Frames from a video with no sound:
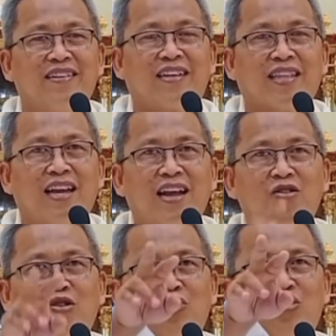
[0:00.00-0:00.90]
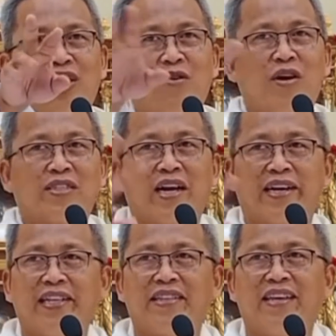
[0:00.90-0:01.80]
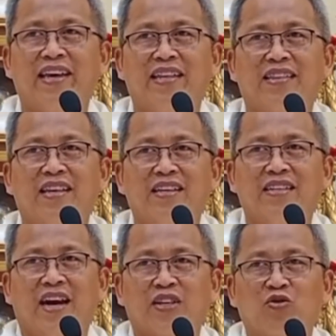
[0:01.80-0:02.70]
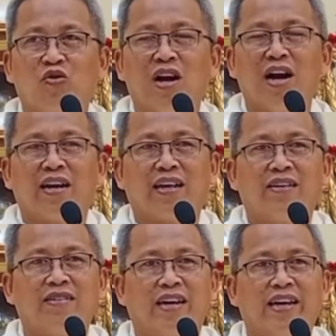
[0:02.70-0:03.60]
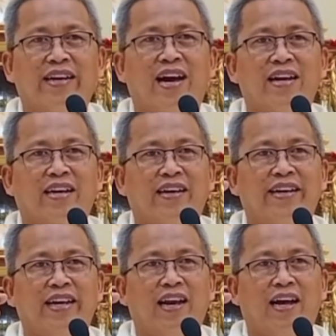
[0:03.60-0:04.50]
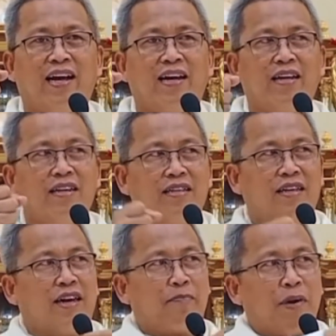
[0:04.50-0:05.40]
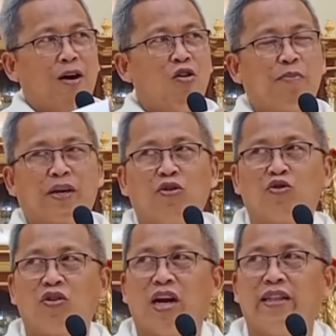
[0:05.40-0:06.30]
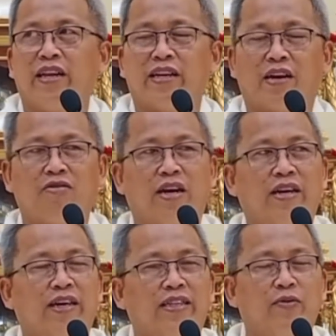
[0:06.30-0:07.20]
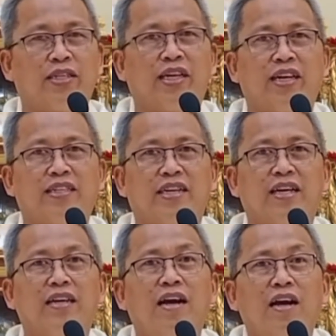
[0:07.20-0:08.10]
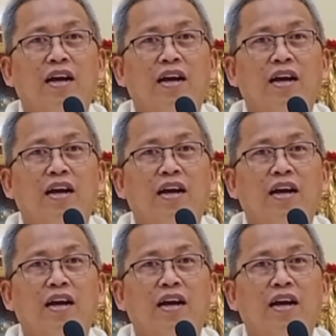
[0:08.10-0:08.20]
nagtanaw ko dos gawas nga ngit-ngit, niya ang suga ra gyud nga gidang kandila, napawang pag yung suga diri karon gani gitiwasan na sad.